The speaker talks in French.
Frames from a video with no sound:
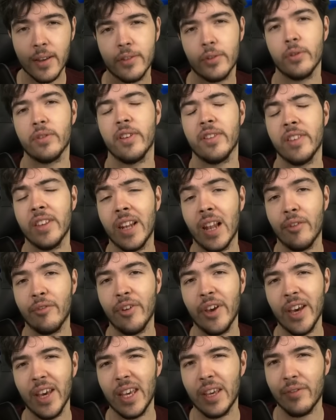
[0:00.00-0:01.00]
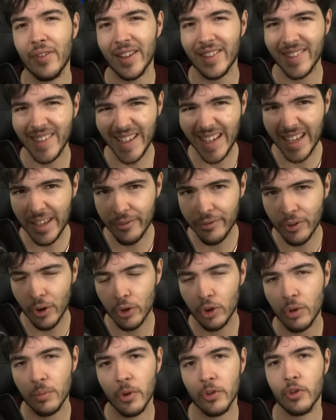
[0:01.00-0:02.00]
se saisit de l'affaire et va très
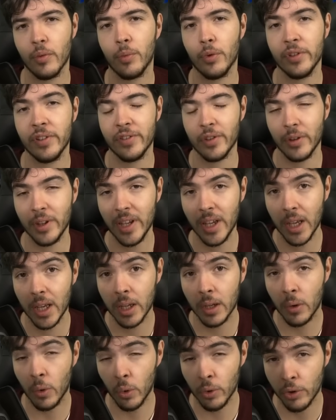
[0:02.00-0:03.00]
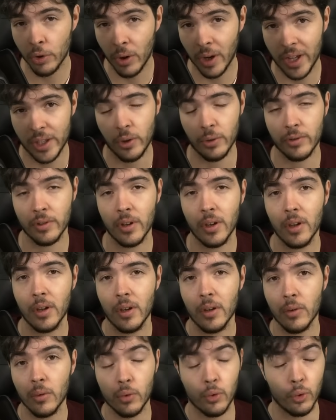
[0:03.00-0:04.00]
fortement se positionner contre Riot
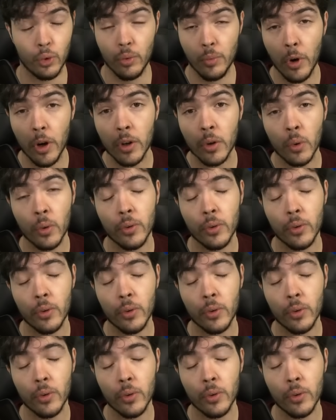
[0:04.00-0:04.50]
ou tout du moins